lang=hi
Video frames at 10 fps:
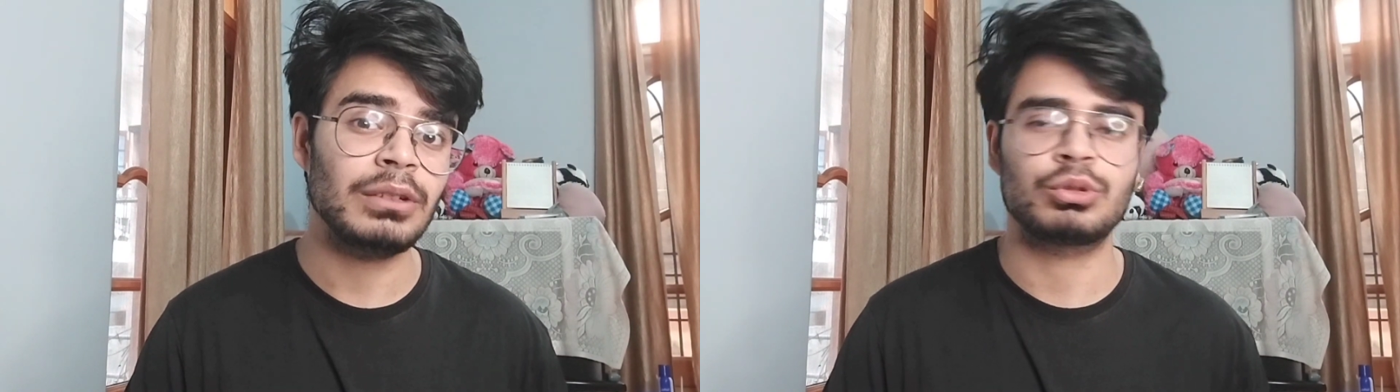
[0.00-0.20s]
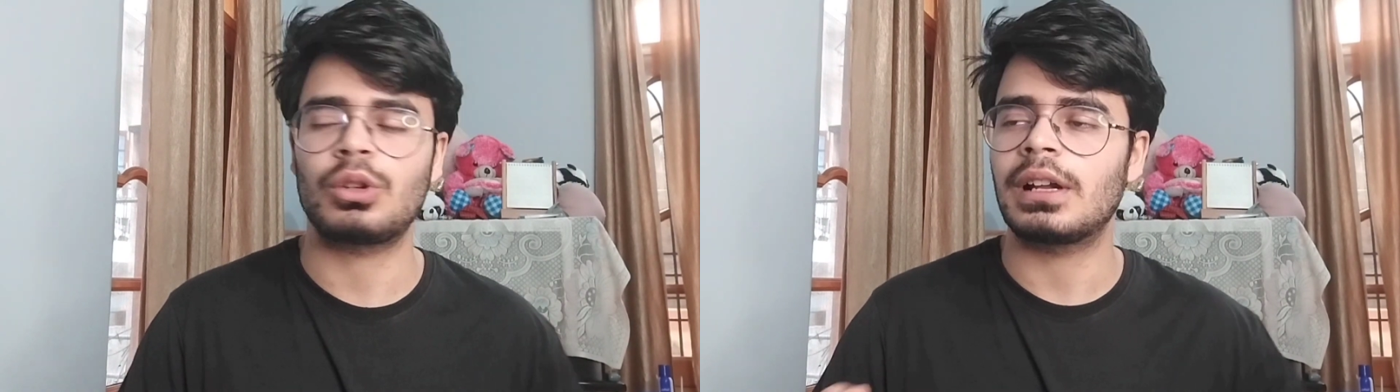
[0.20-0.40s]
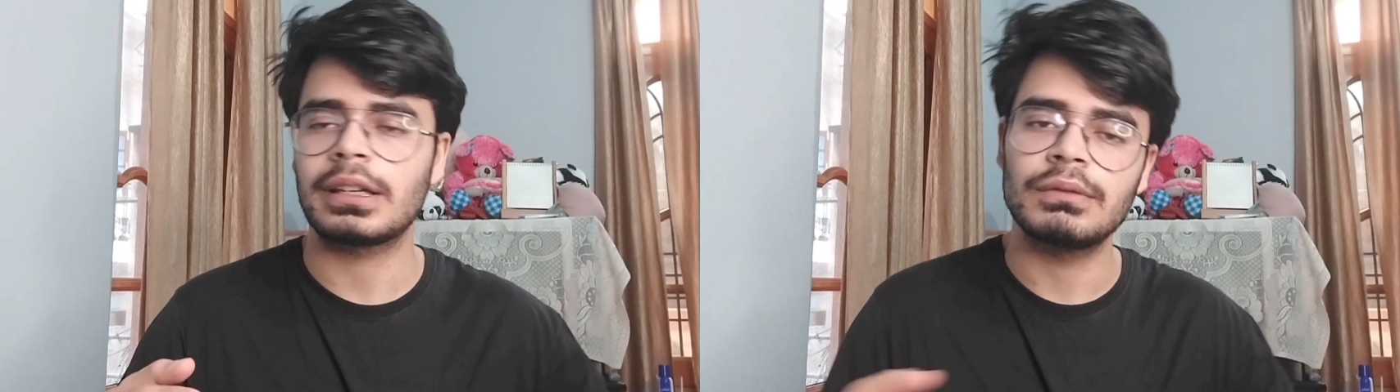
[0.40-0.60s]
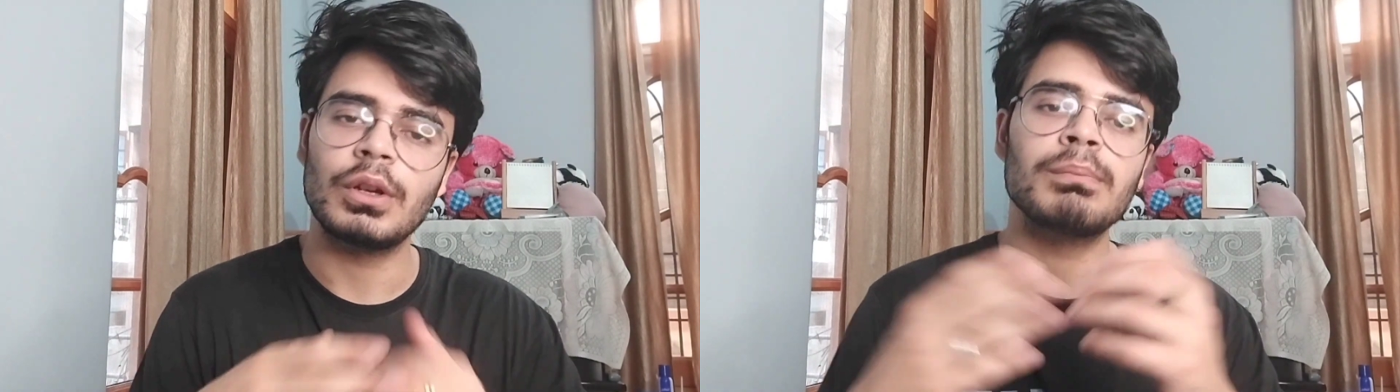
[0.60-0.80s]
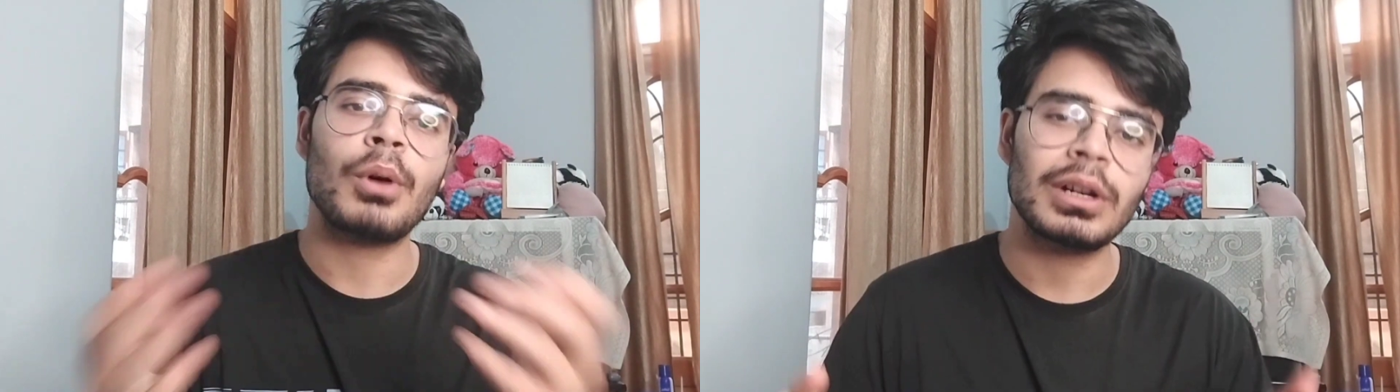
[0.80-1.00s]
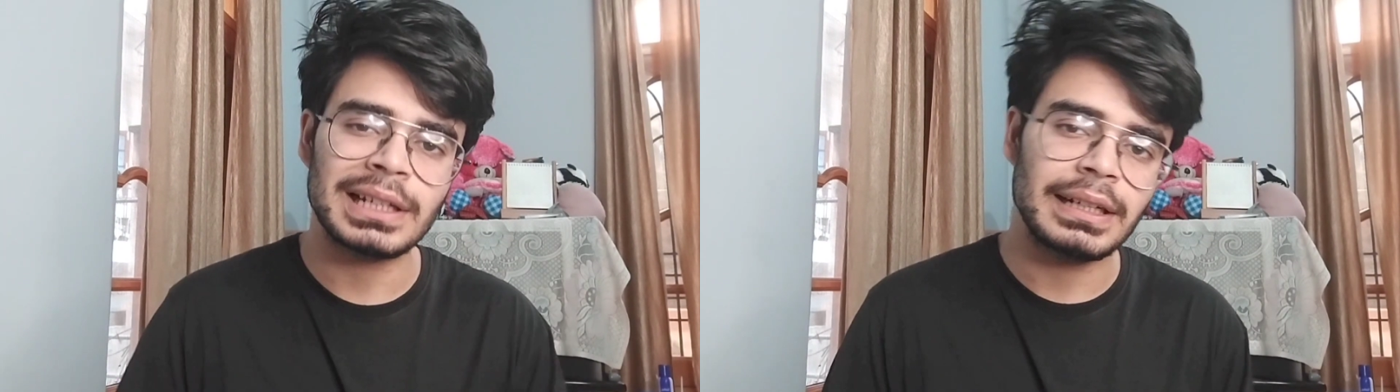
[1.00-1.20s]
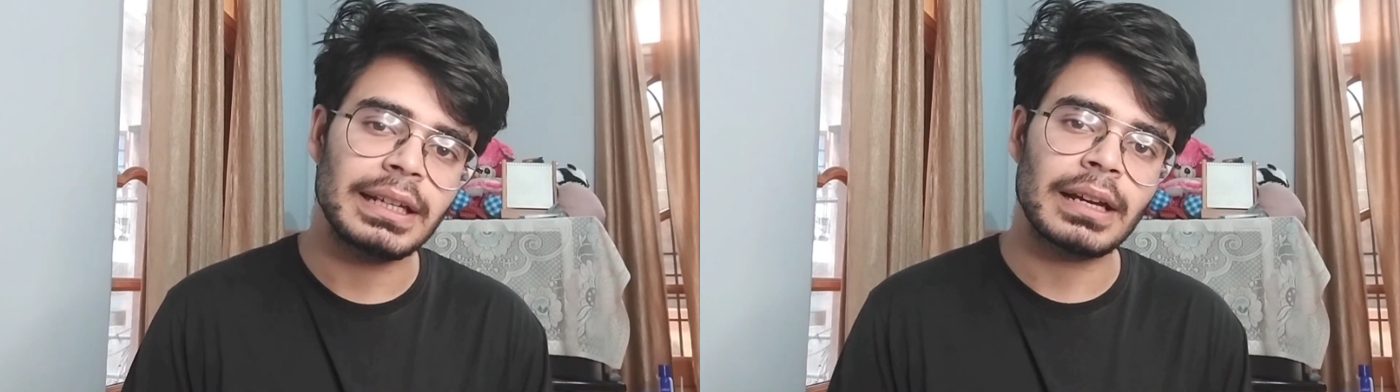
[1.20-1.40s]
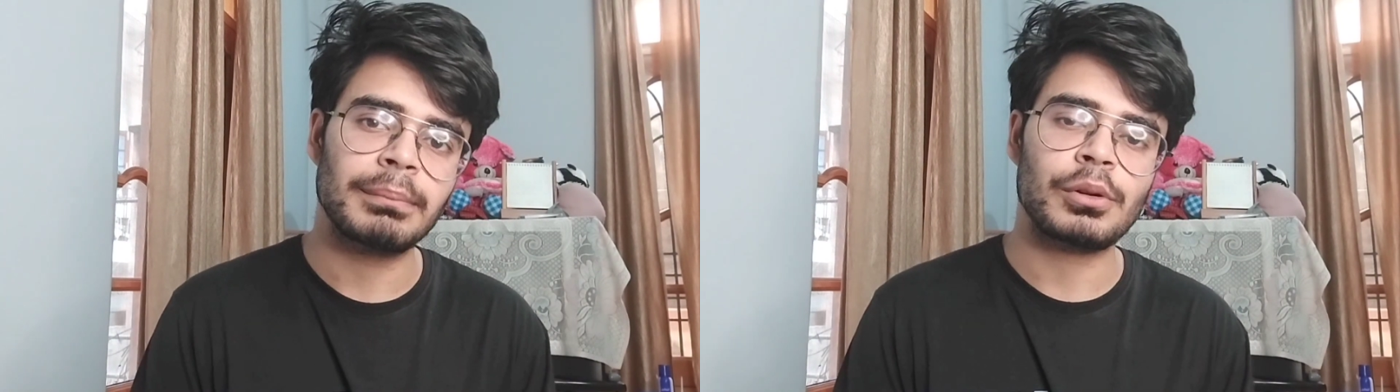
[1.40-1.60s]
माइंड उसको लगा कि वो इंपॉर्टेंट
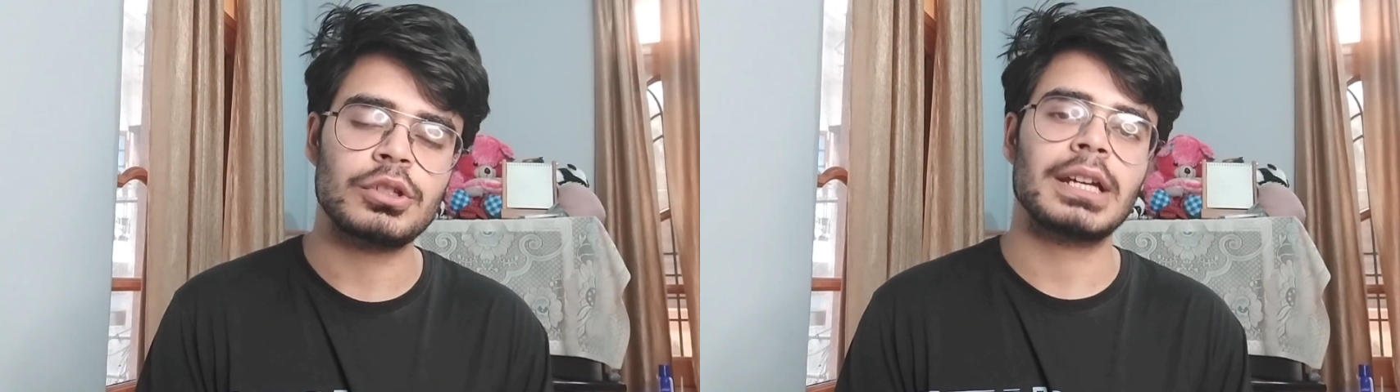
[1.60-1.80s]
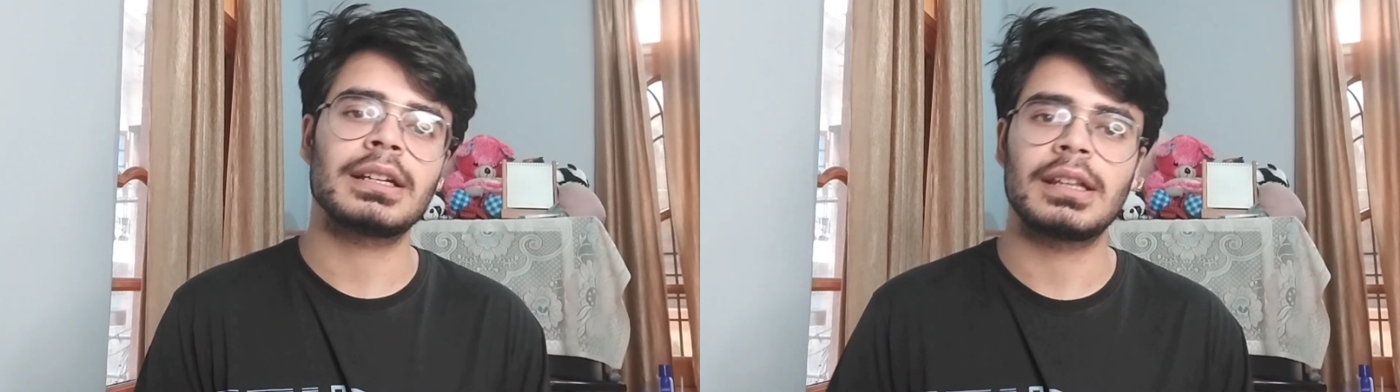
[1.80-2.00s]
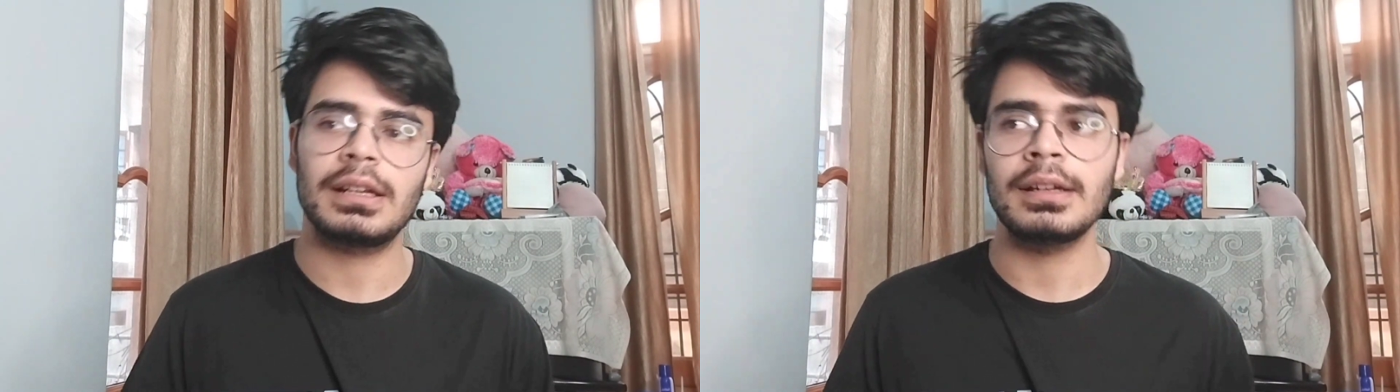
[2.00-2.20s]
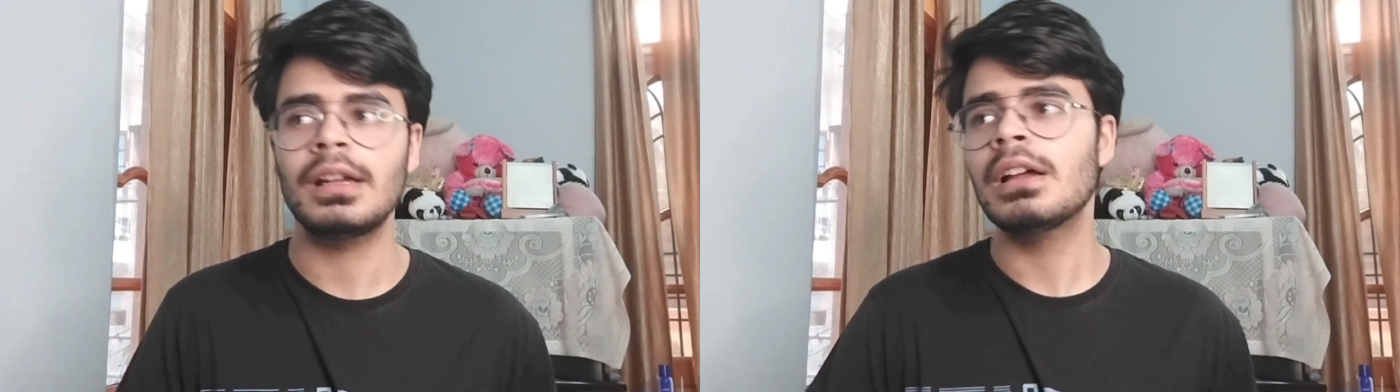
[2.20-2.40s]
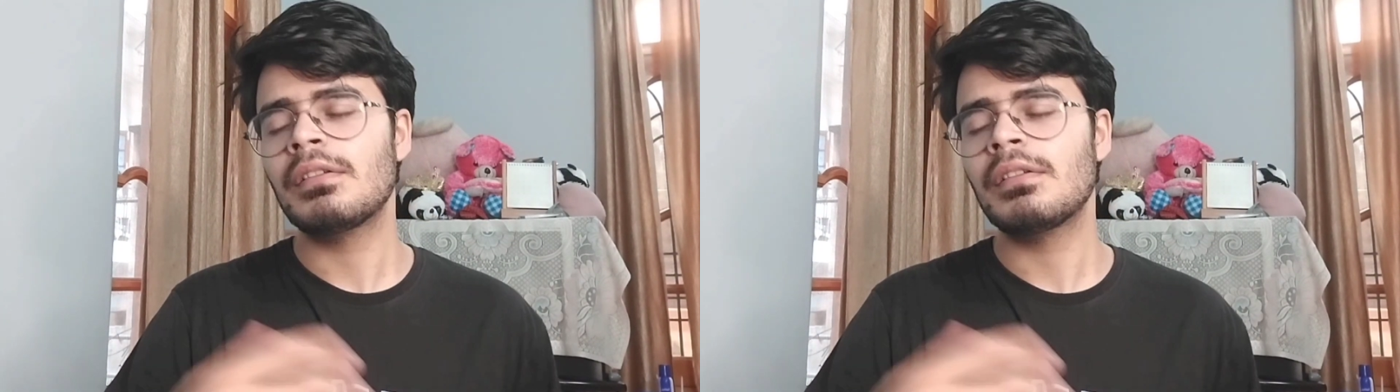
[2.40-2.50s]
नहीं है प्रोजेक्ट के लिए